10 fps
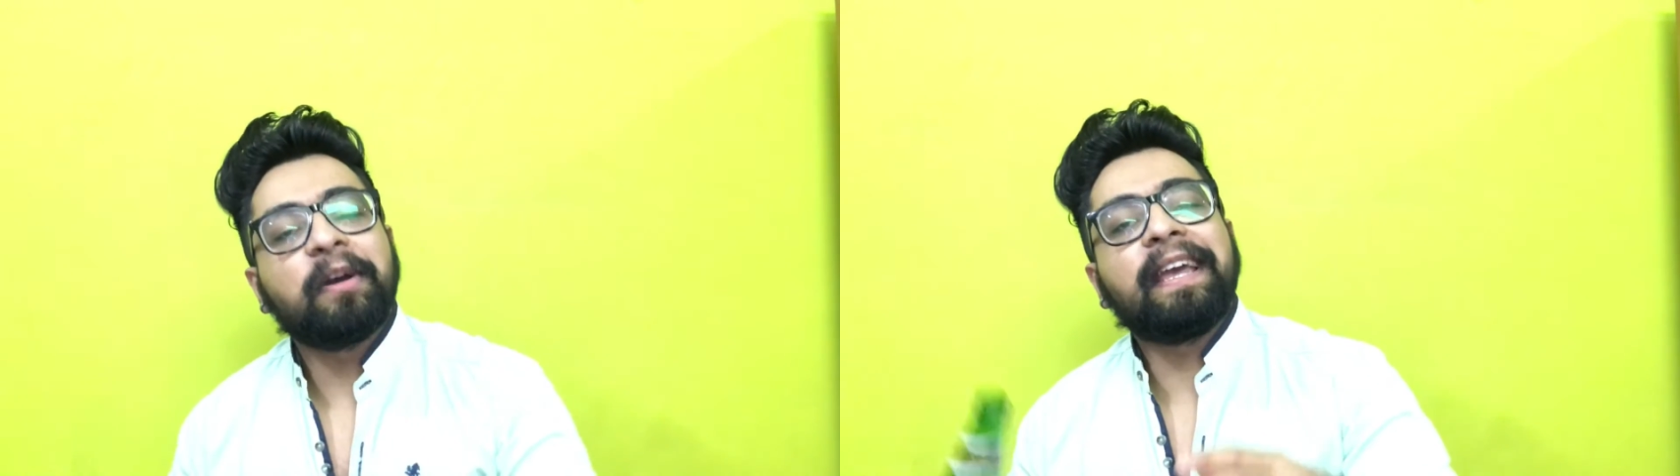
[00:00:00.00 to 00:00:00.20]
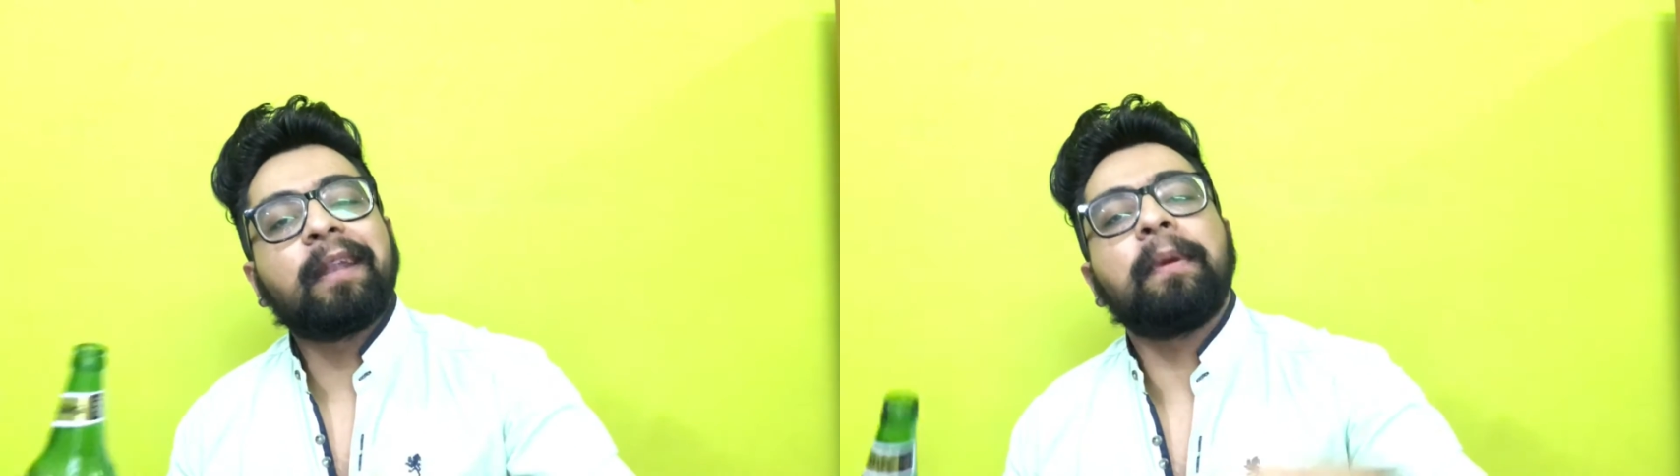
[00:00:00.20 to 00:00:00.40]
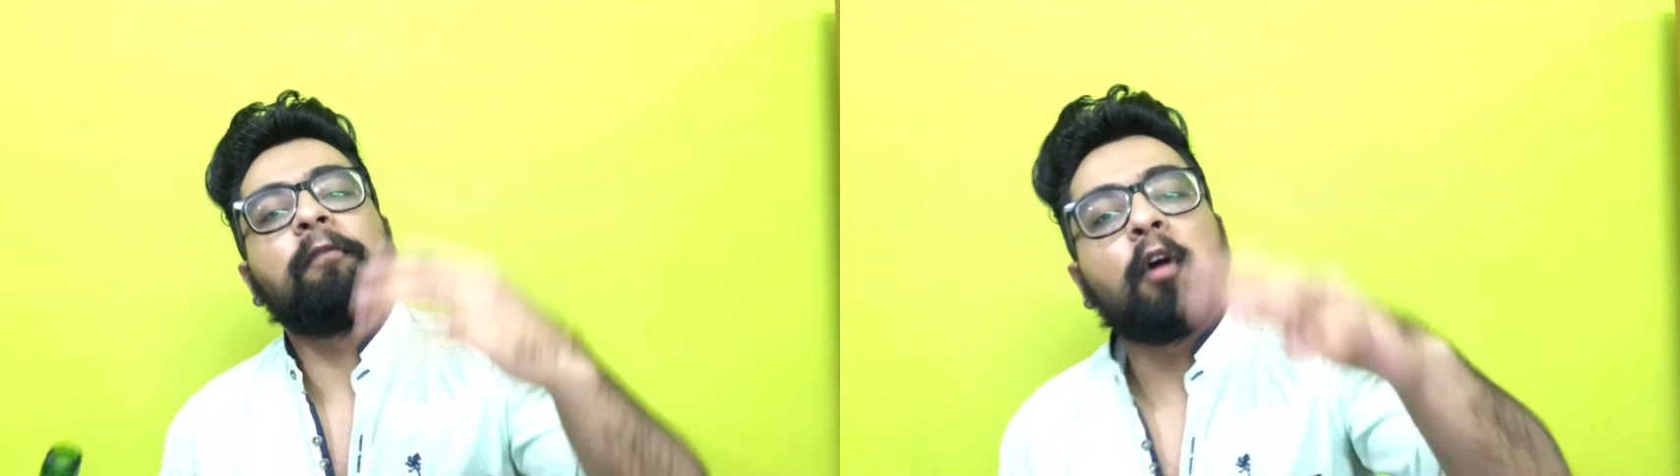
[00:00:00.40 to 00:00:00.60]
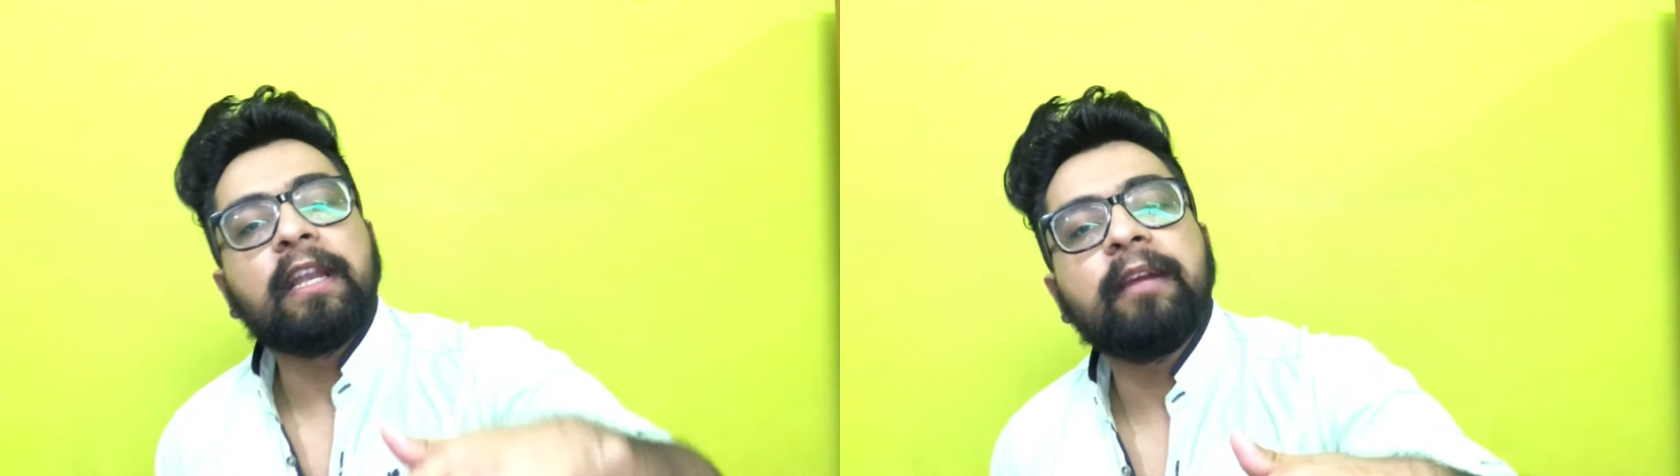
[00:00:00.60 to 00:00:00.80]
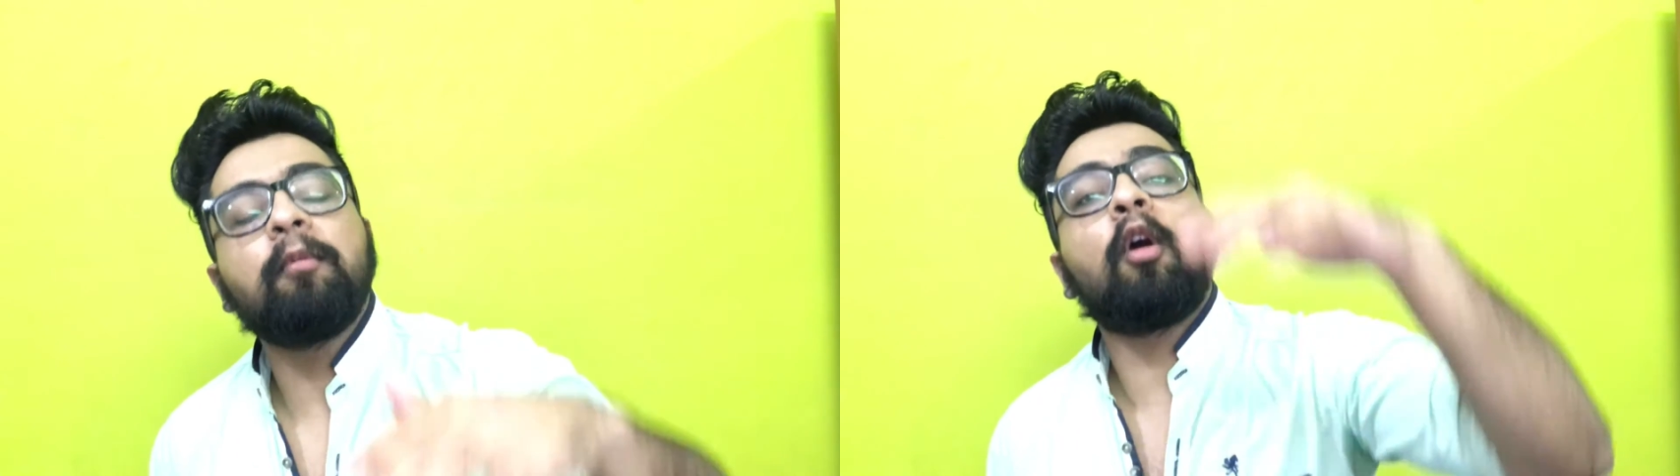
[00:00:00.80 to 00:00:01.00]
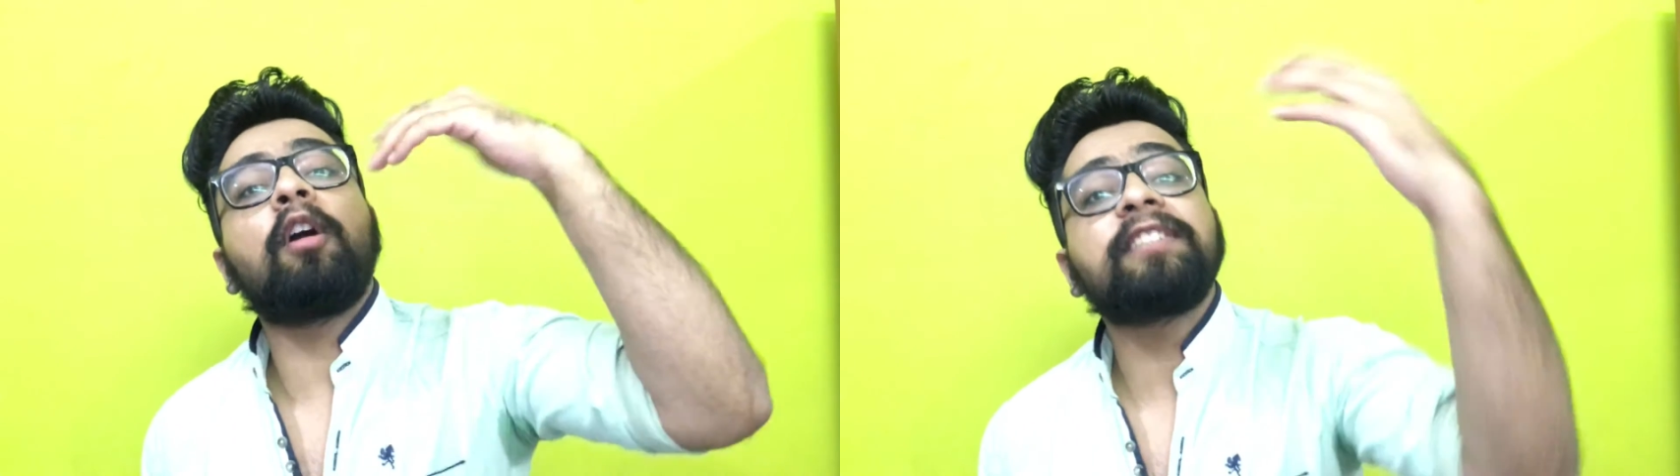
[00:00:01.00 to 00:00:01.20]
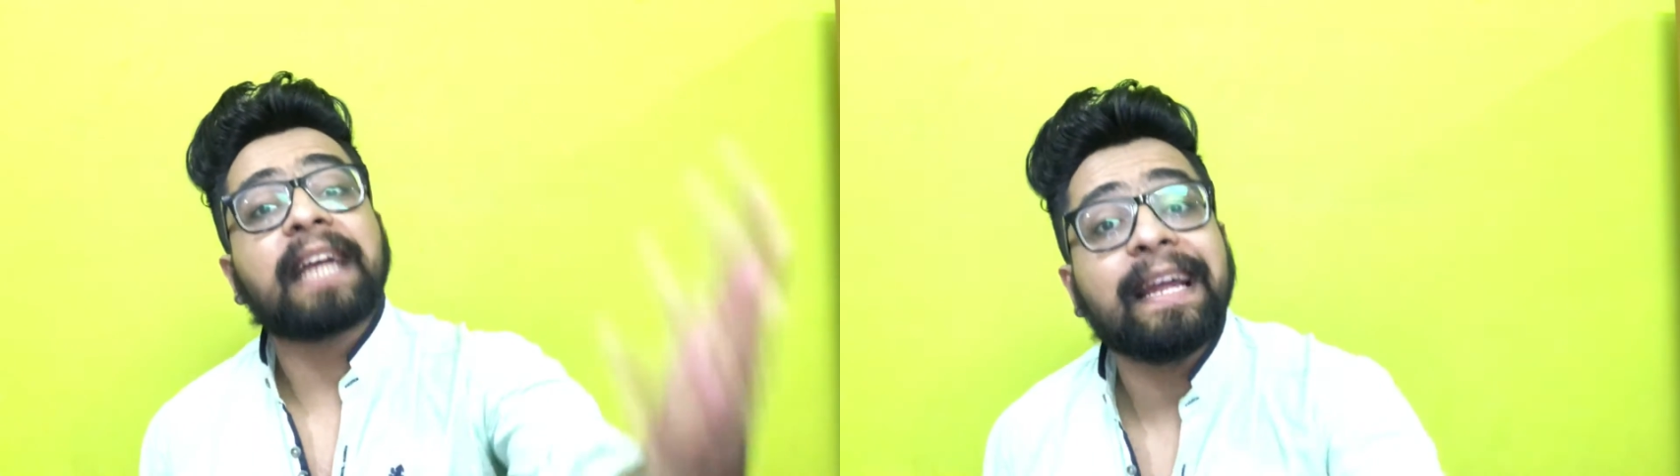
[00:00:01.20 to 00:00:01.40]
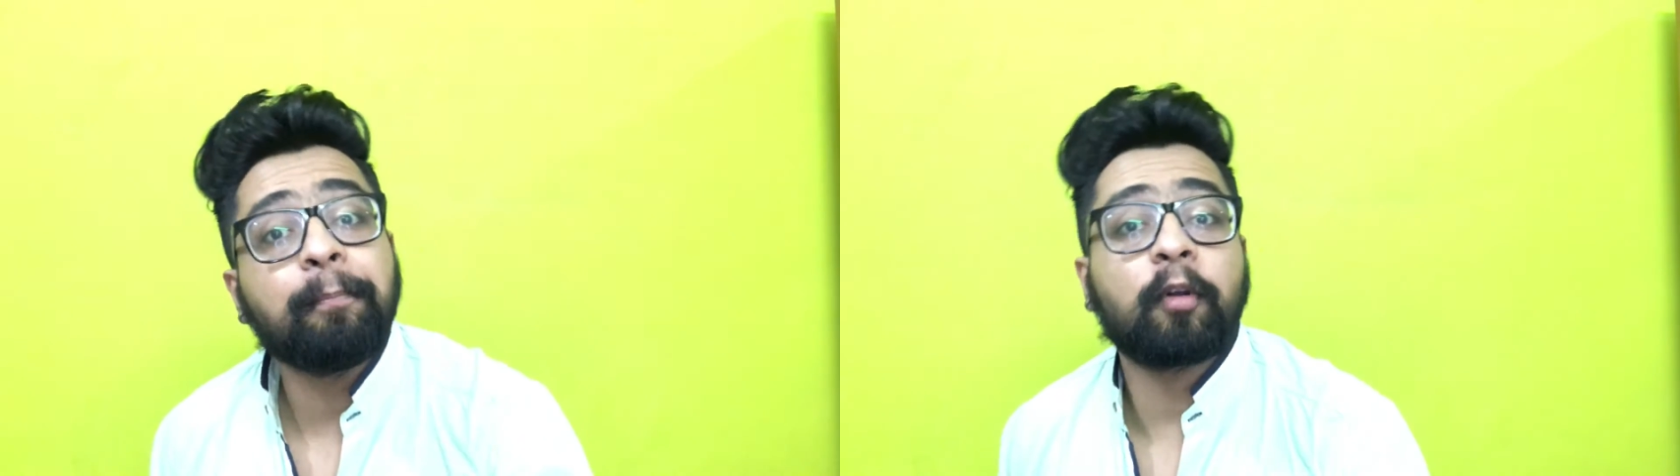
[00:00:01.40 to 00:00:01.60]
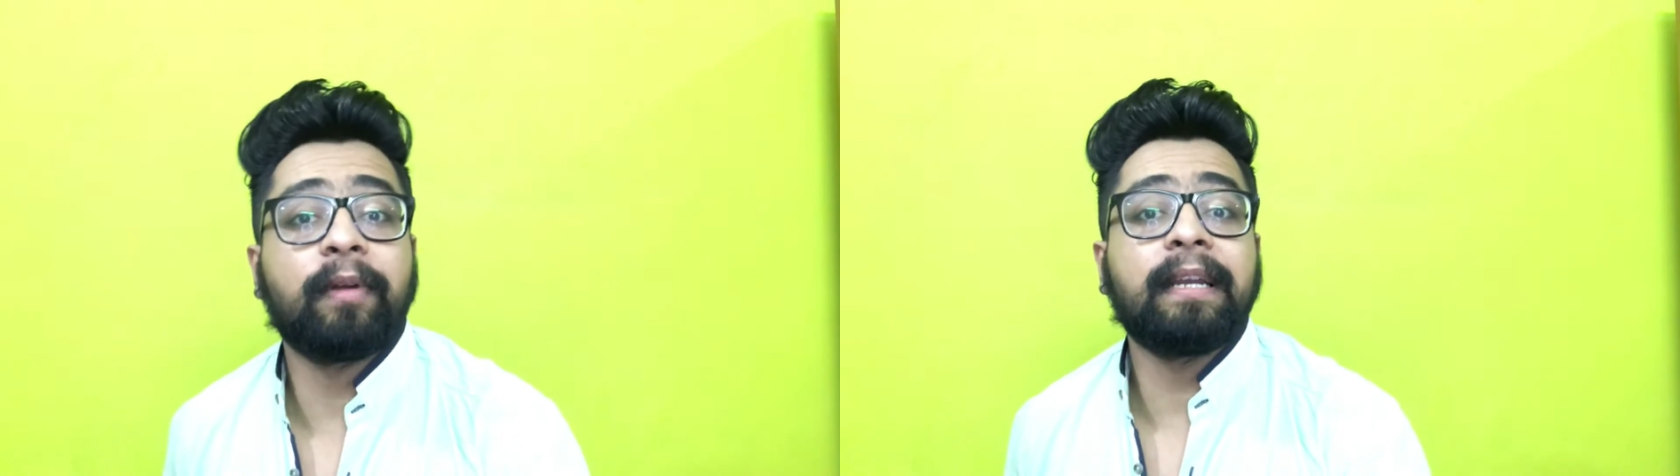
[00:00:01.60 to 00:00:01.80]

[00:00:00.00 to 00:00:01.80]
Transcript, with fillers: हेयर में वॉल्यूम और शाइन प्रोवाइड